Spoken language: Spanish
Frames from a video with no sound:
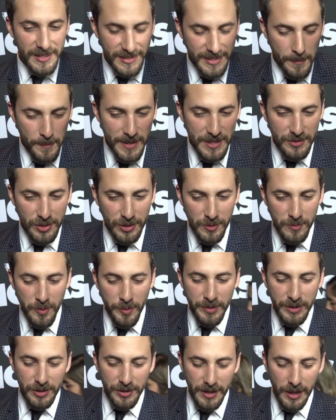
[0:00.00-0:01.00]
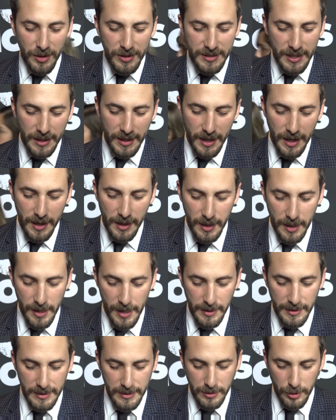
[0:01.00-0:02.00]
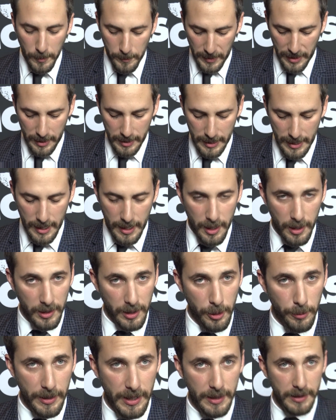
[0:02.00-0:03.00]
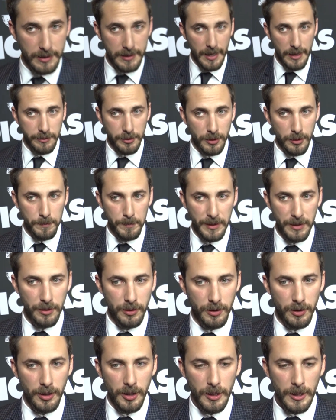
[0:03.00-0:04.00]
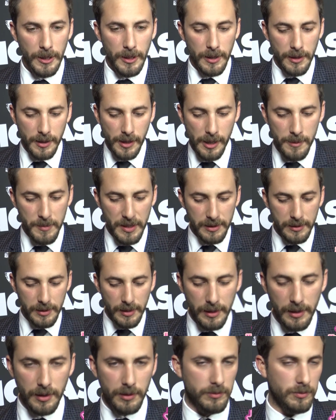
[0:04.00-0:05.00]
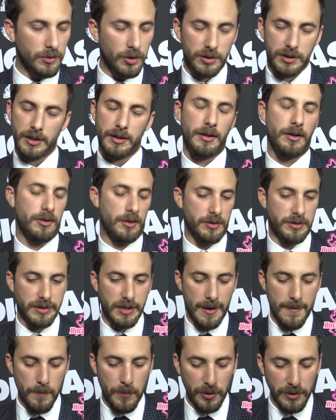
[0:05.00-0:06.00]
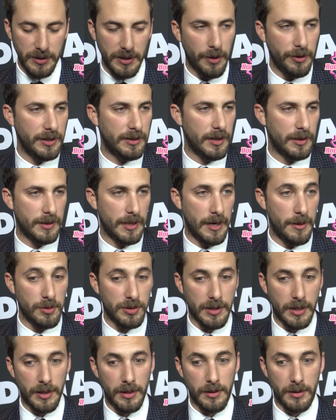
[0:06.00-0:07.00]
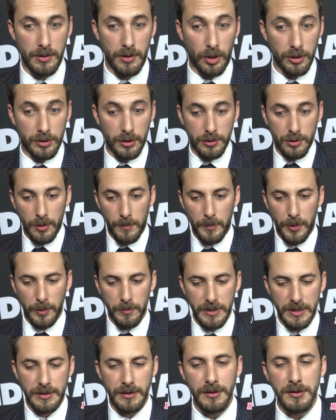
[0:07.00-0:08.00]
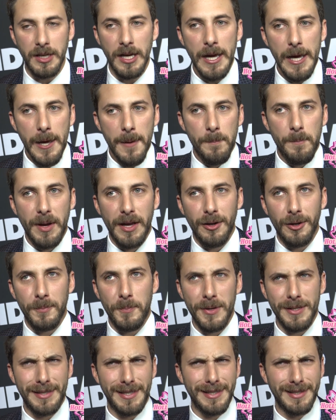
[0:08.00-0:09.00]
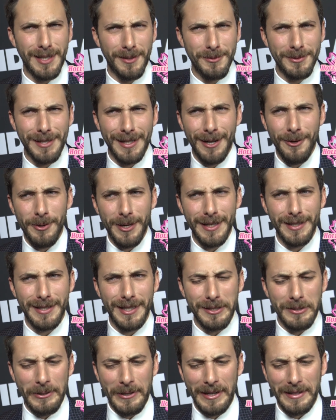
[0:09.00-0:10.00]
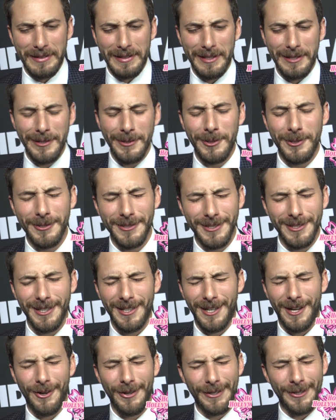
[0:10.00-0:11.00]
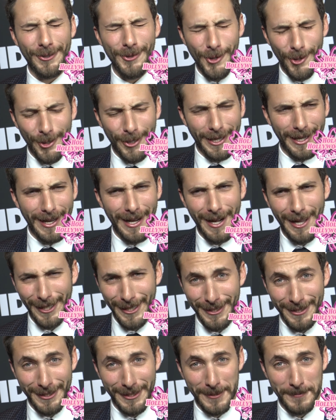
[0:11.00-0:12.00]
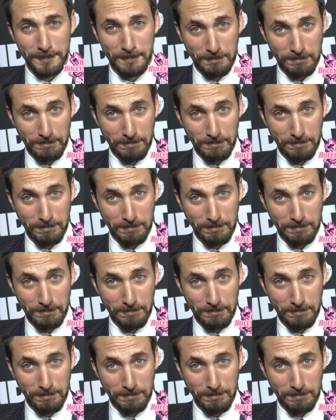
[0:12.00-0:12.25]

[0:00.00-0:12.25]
se pensó en un momento dado sacar el disco para la, la obra de teatro, pero realmente no se dieron los tiempos y ahorita tenemos que otros compromisos. Pero pues sí, estamos en la obra de teatro cantando, aunque no lo crea la gente.